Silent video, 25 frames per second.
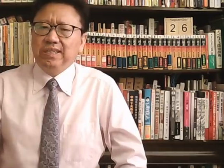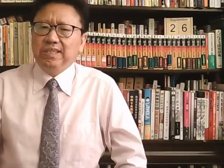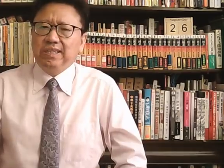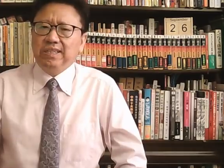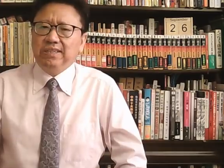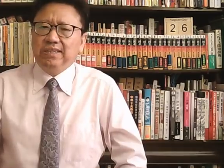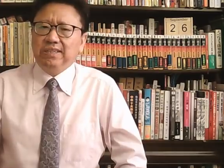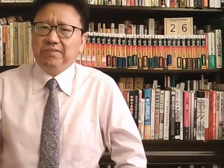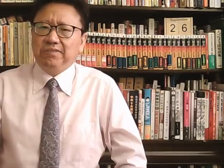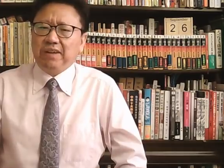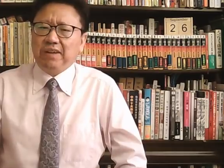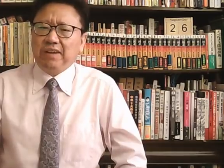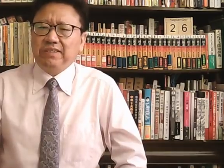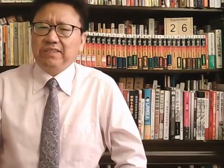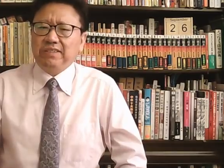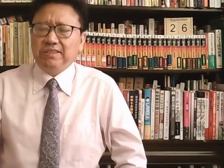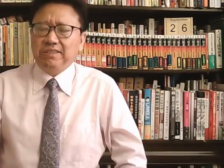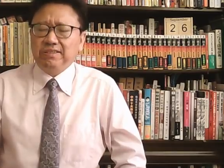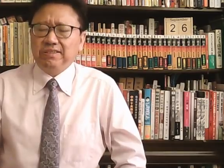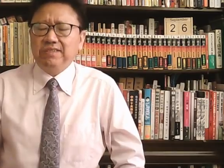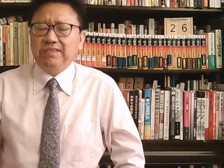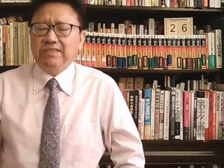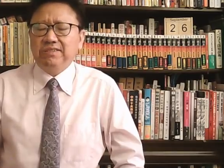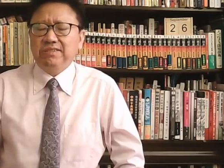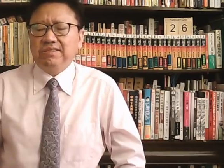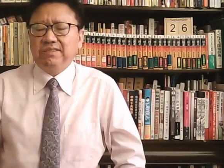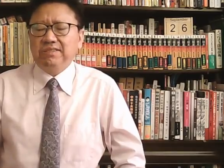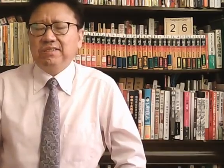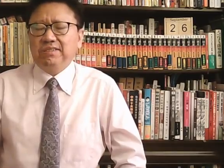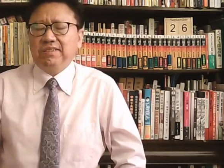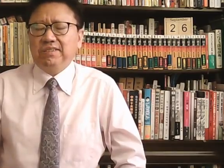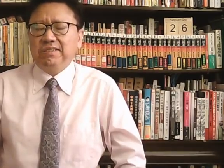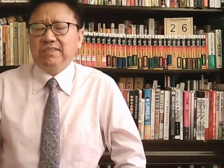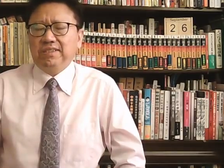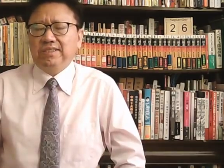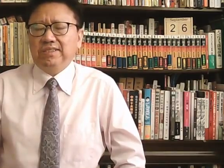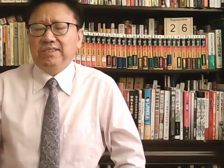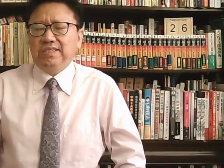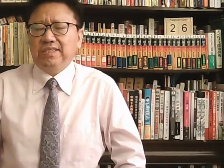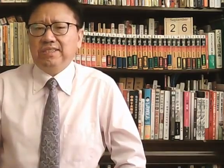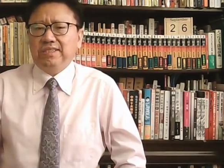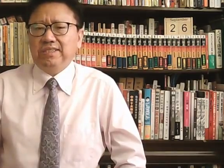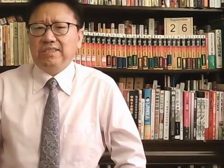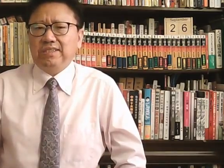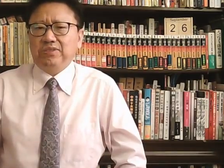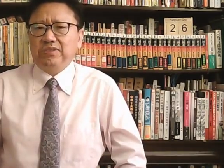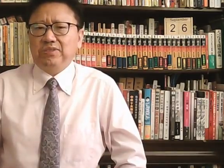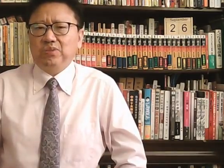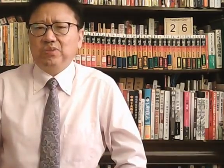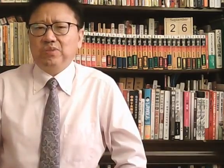啊，发人深思，而且
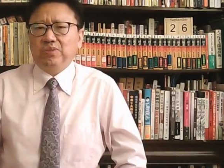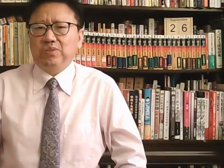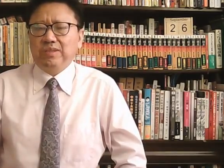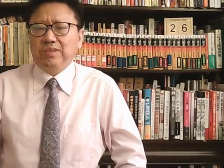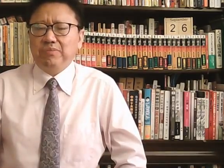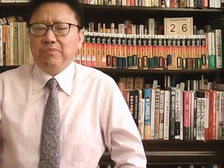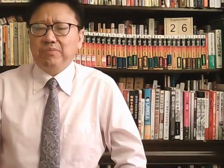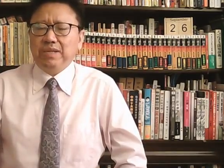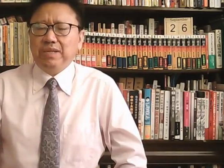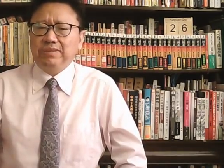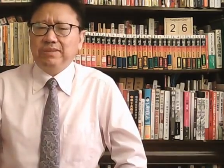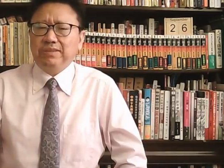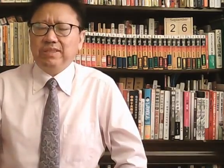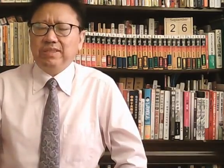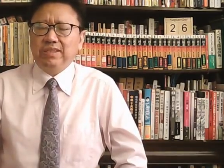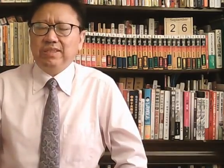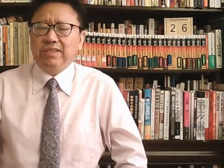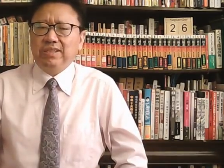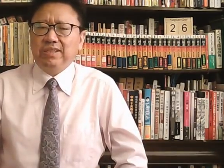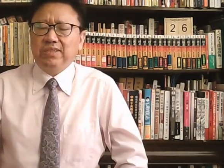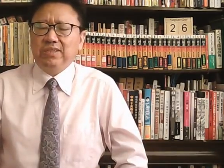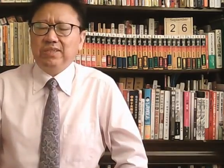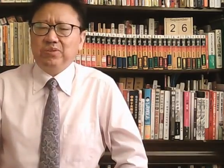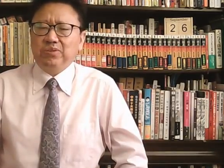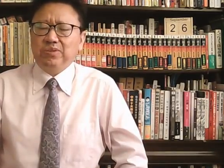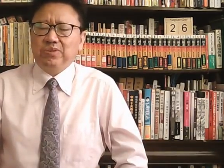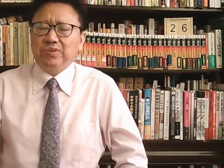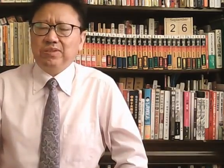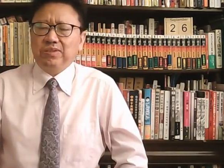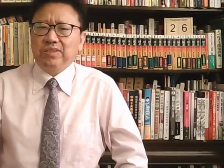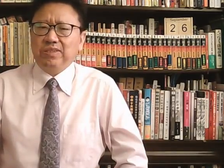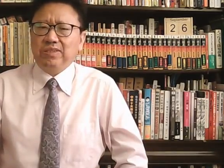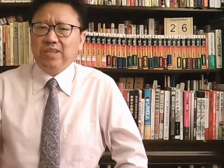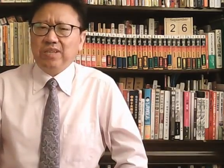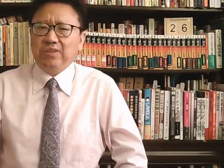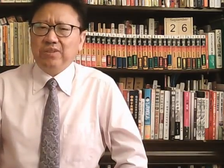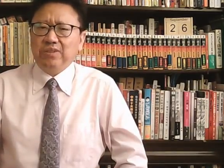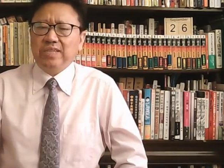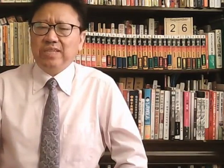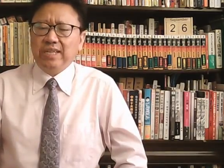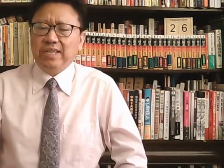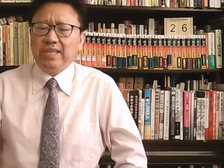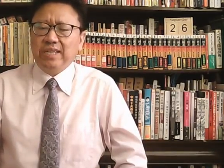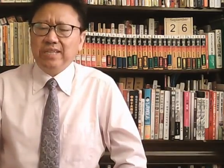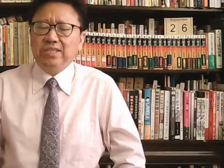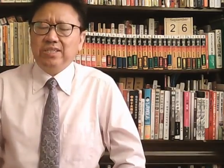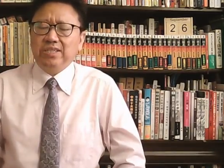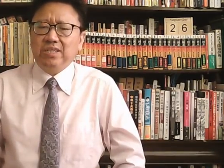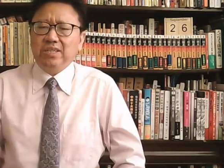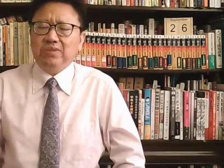让中国人民啊，这个可以说是了解
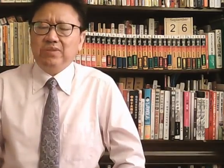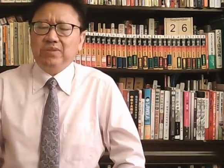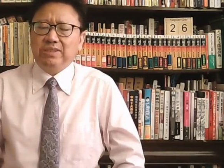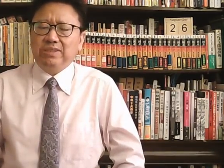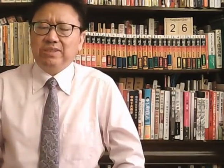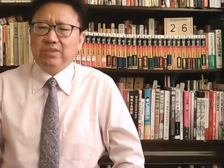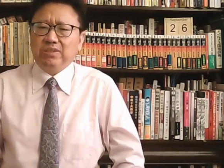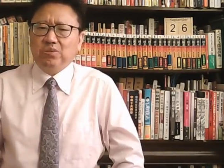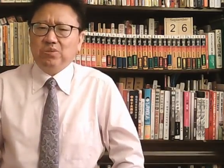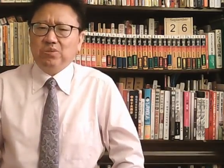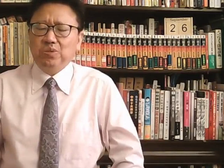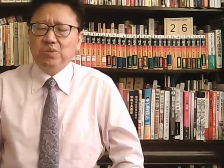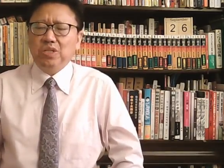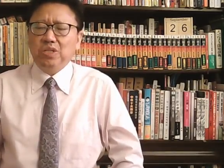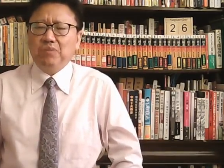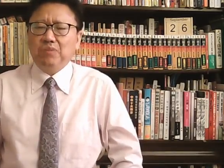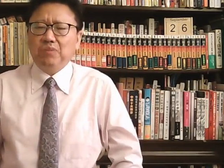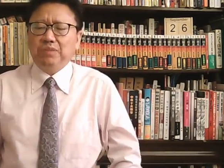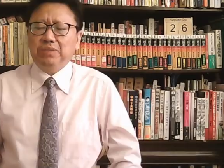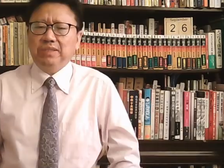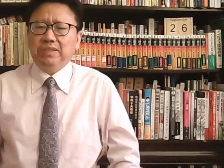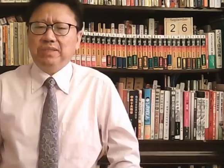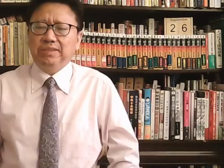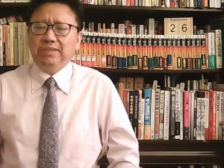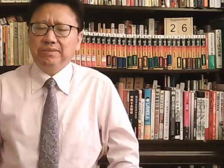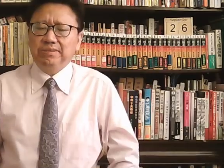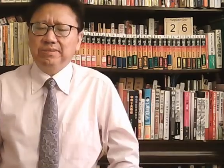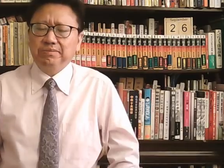内情的话是哭笑不得。